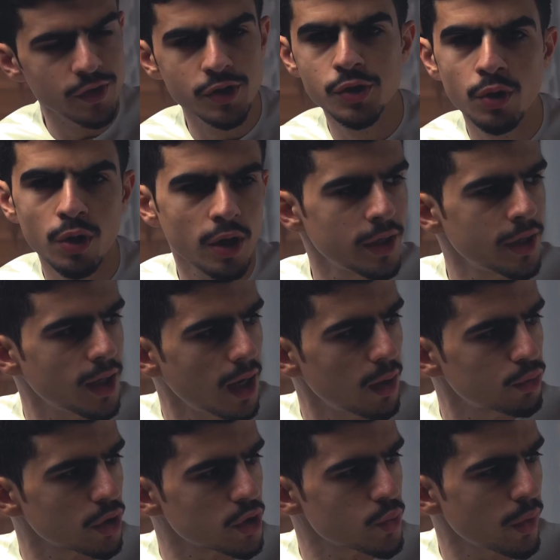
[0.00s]
في شيوخ هني قالوا
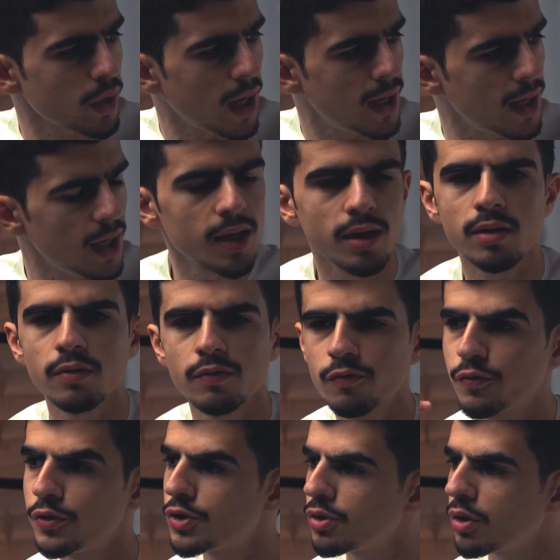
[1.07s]
التصوير حلال
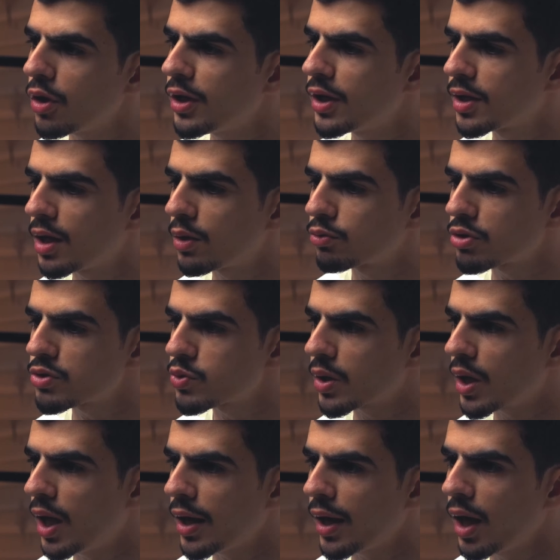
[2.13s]
في شيوخ هني قالوا التصوير
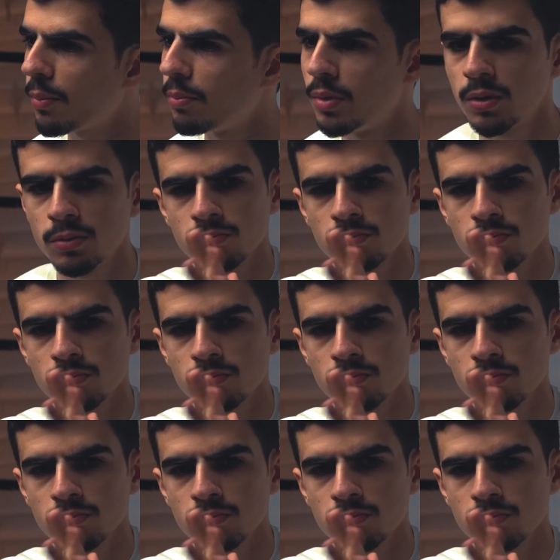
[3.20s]
حرام